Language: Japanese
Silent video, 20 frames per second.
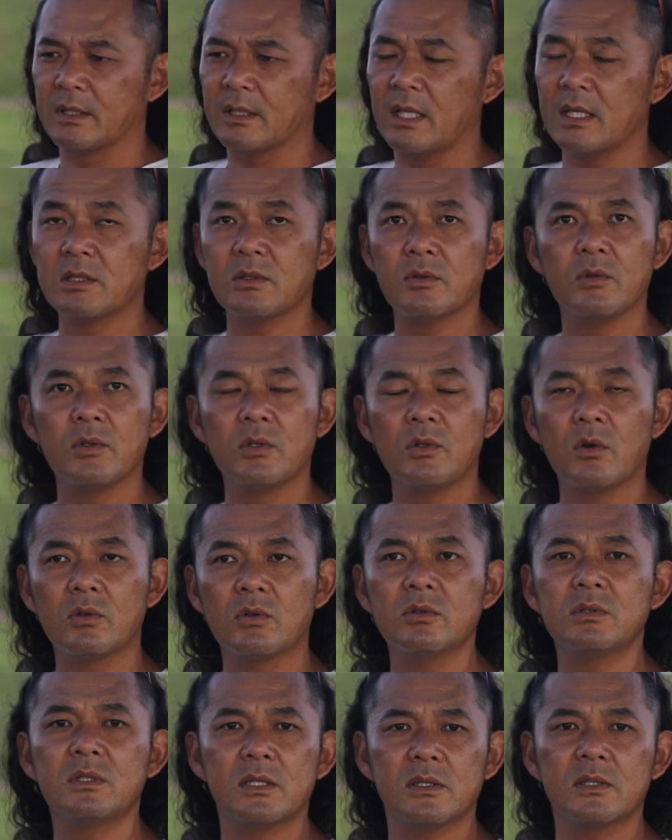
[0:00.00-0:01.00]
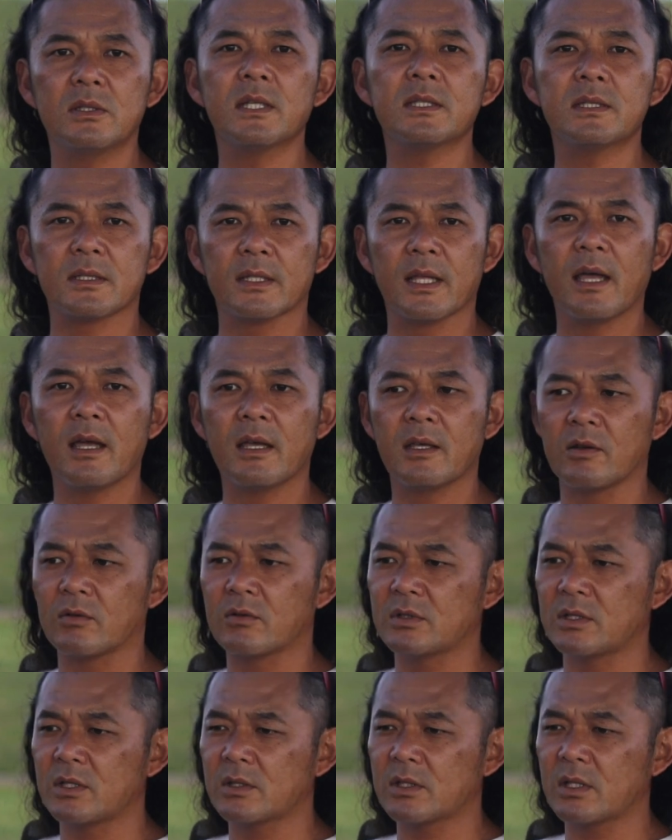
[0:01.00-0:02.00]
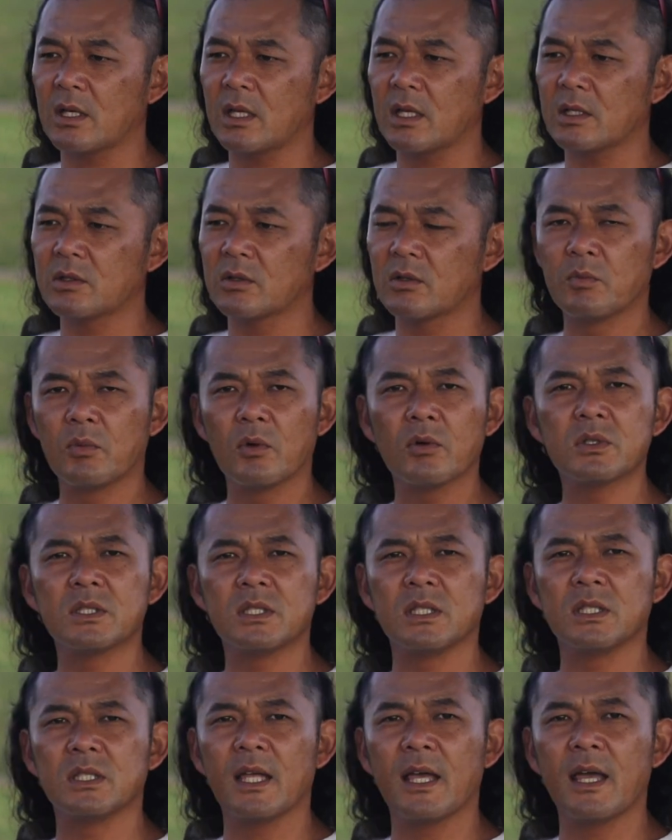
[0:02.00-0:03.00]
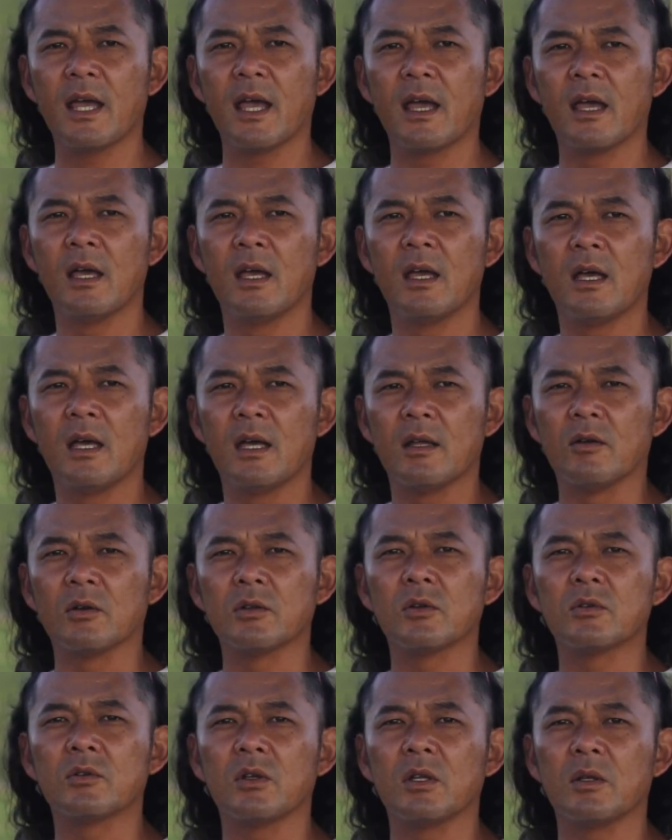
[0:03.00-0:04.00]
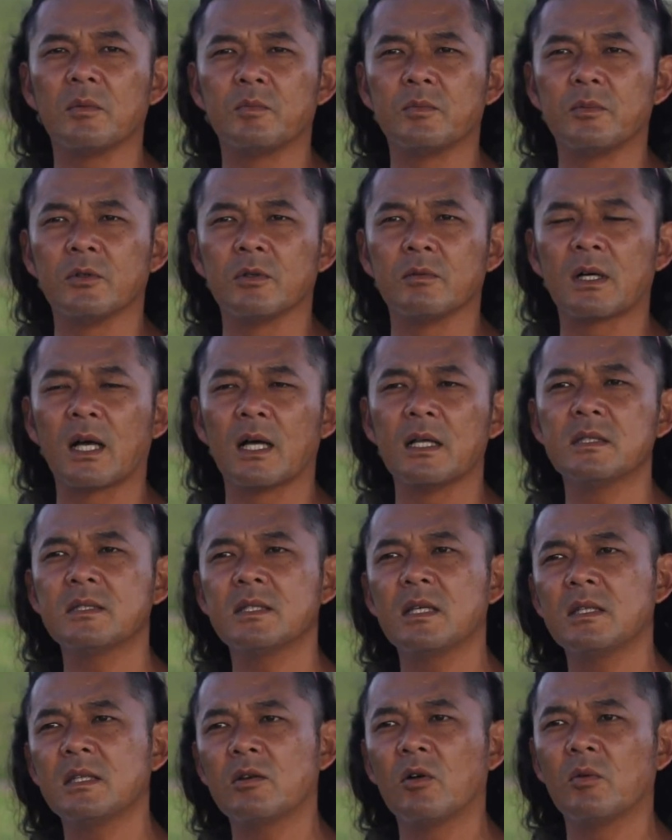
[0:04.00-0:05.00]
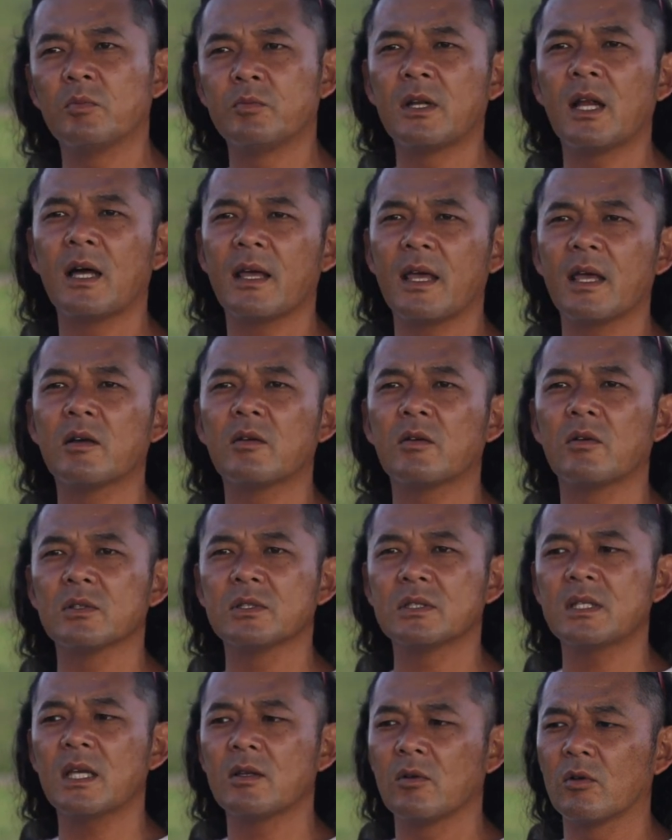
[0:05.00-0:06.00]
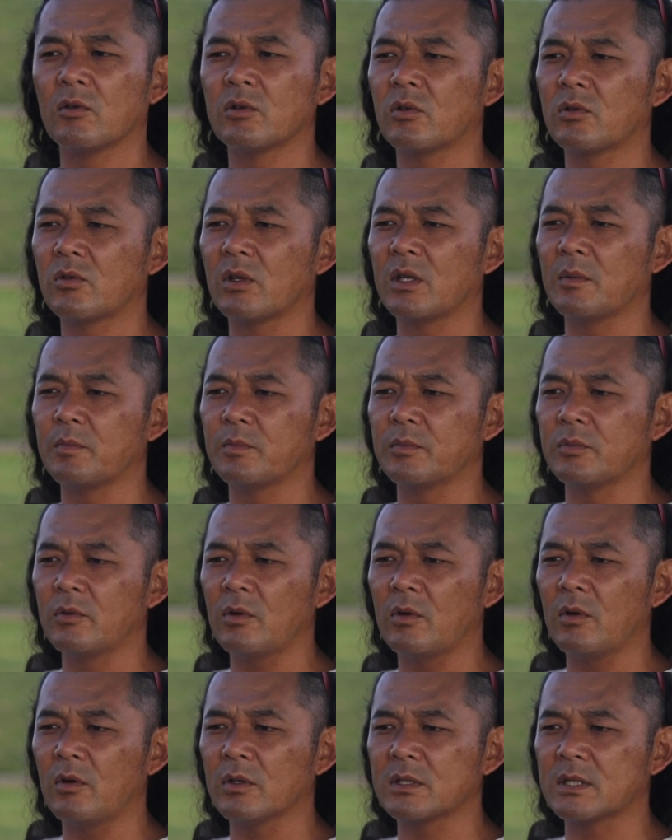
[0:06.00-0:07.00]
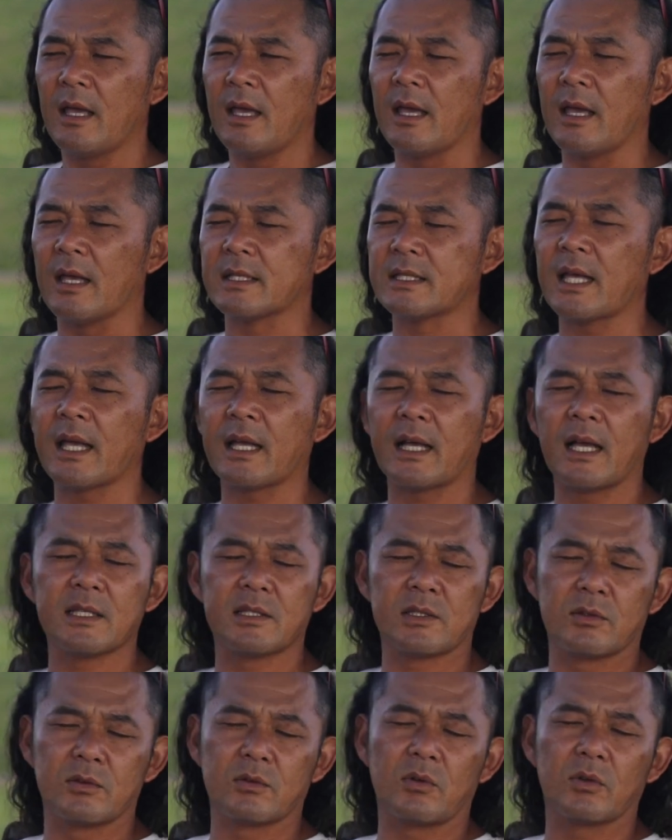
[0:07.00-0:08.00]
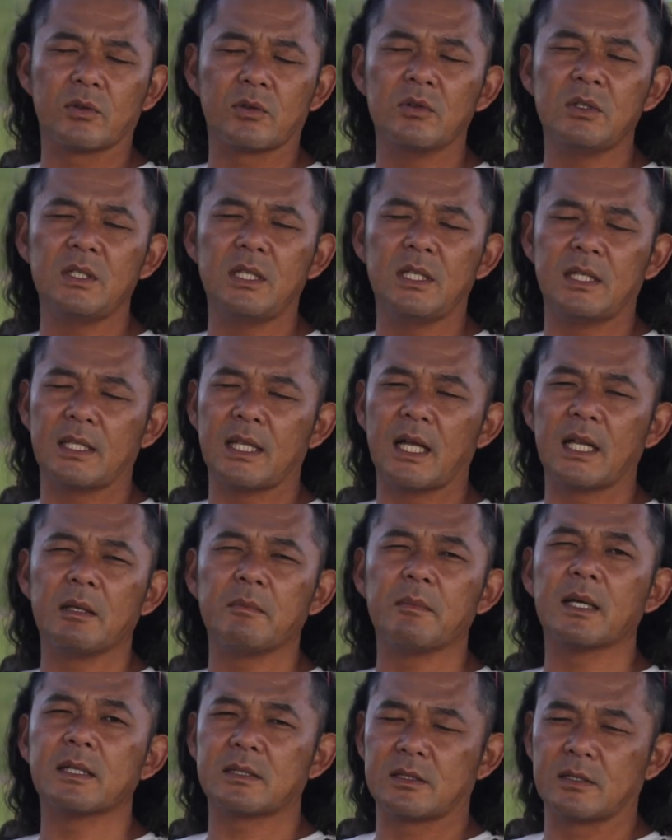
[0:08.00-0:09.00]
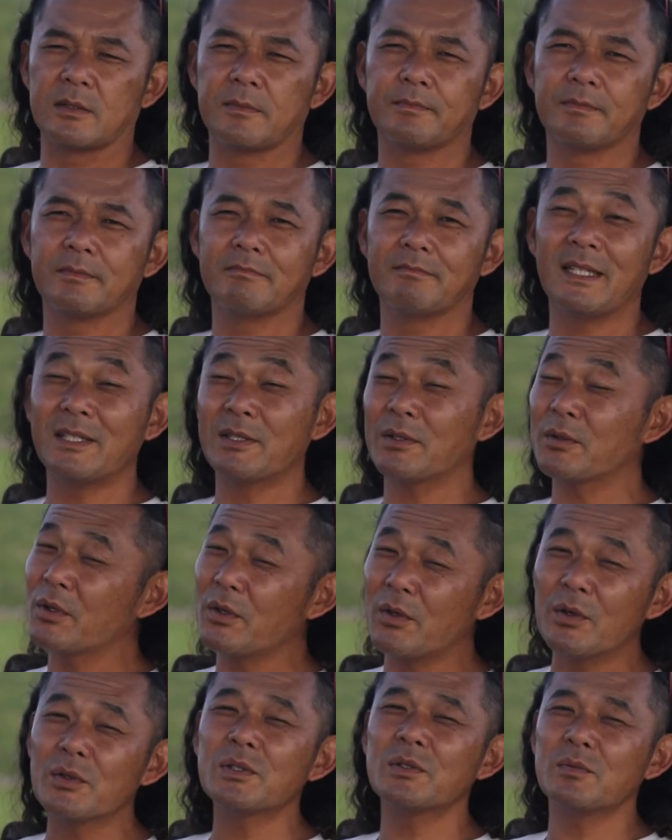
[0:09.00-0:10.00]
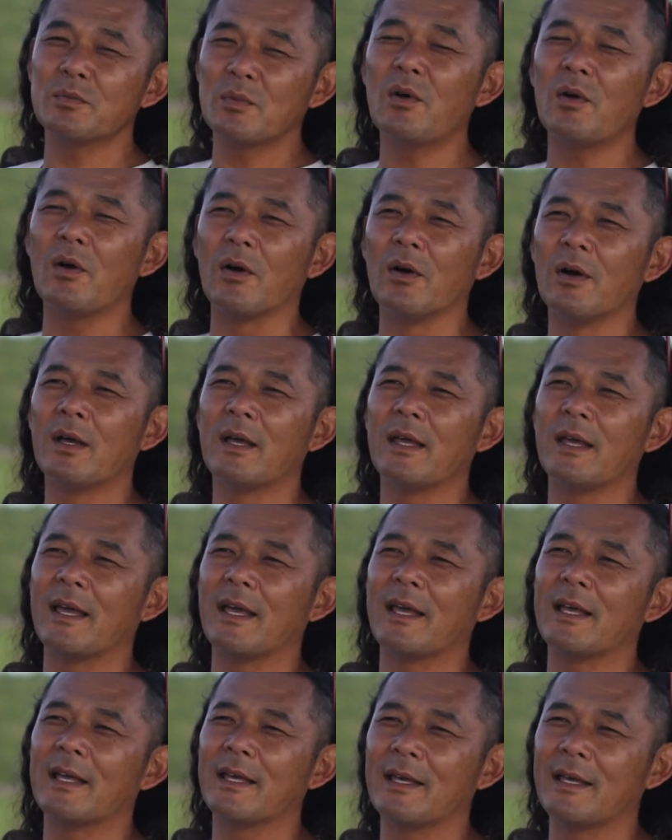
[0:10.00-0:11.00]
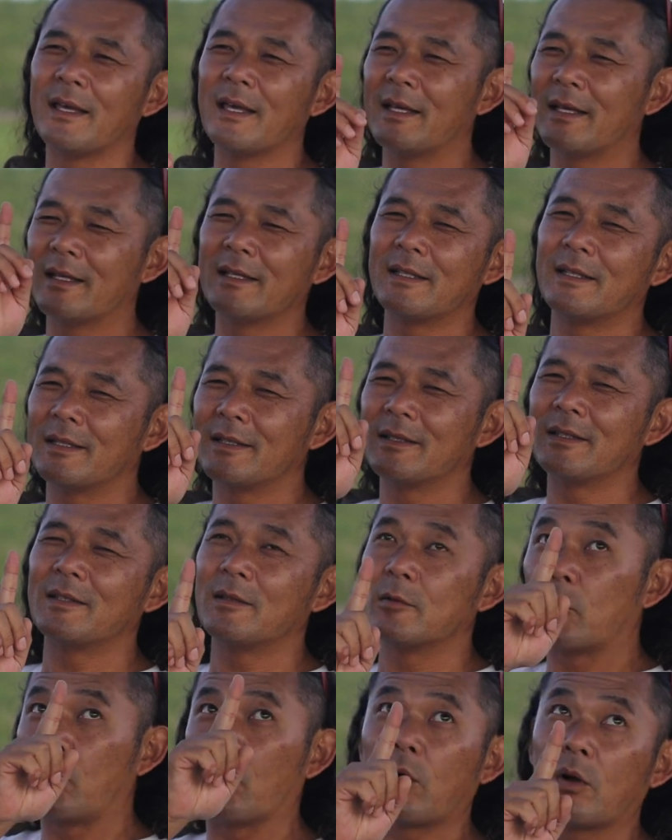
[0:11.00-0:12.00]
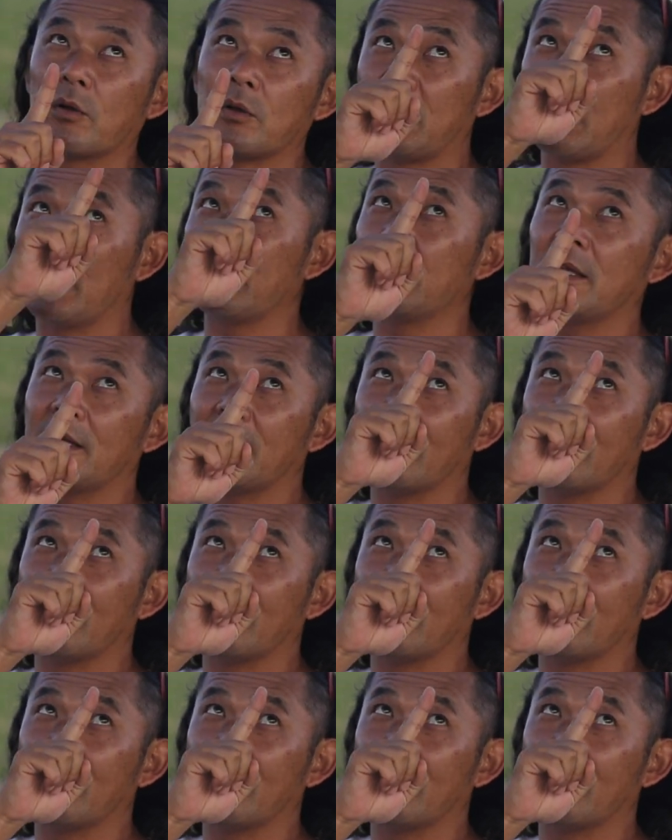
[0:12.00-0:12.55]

で、その翌日ですね、翌日からそのボクシーでロードトリップ、完全にプラン変更してロードトリップを、再開することになります。で、その様子も、ここに